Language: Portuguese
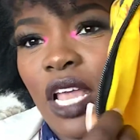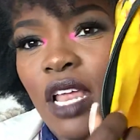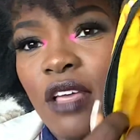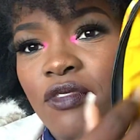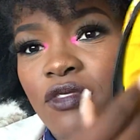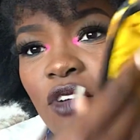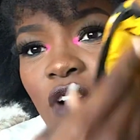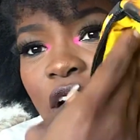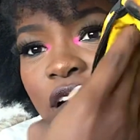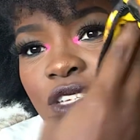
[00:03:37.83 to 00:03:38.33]
ela é
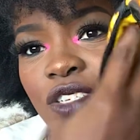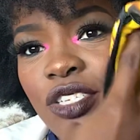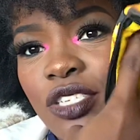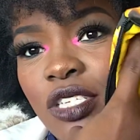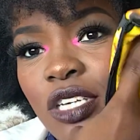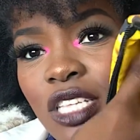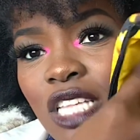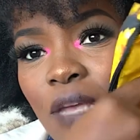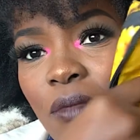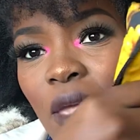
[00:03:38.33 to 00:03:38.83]

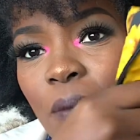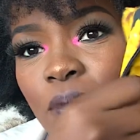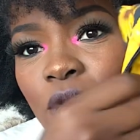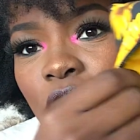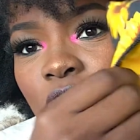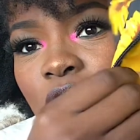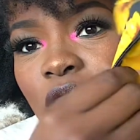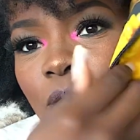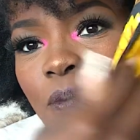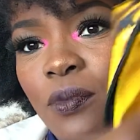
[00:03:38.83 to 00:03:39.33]
forradinha também
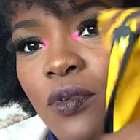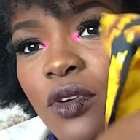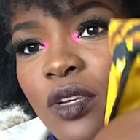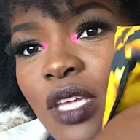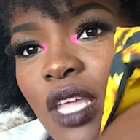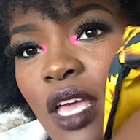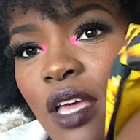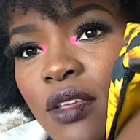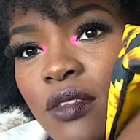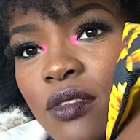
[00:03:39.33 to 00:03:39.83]
por, por
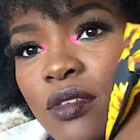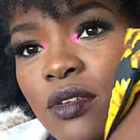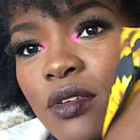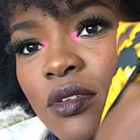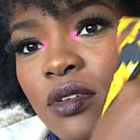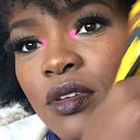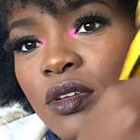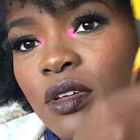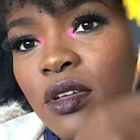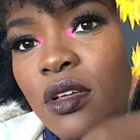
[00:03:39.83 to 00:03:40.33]

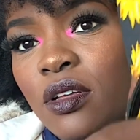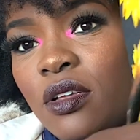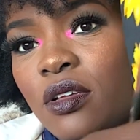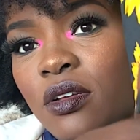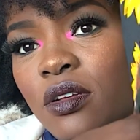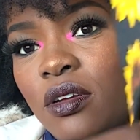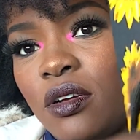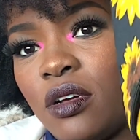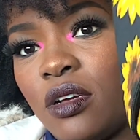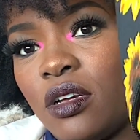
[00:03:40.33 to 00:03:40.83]
dentro,
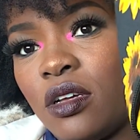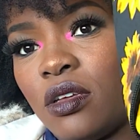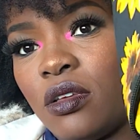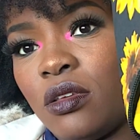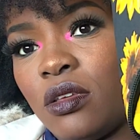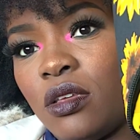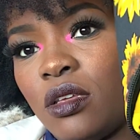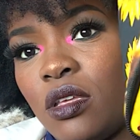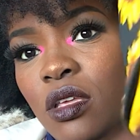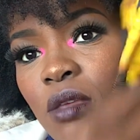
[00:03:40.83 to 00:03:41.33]
ó,
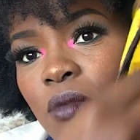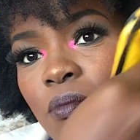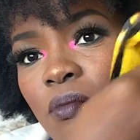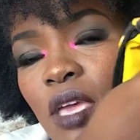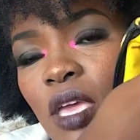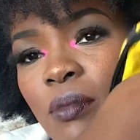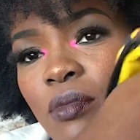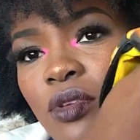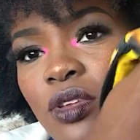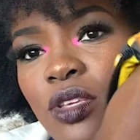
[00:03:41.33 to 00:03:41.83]

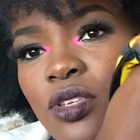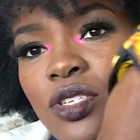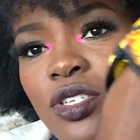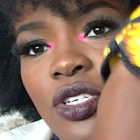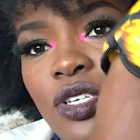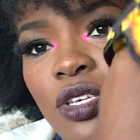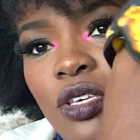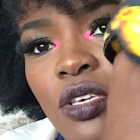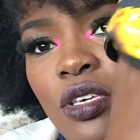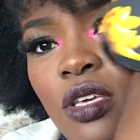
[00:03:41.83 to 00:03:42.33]
bem
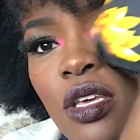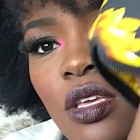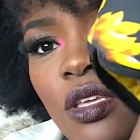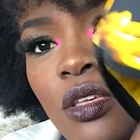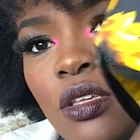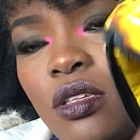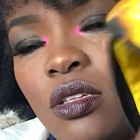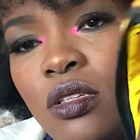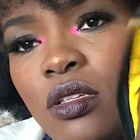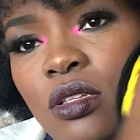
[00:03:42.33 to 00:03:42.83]

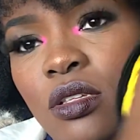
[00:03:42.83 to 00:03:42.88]
bonitinha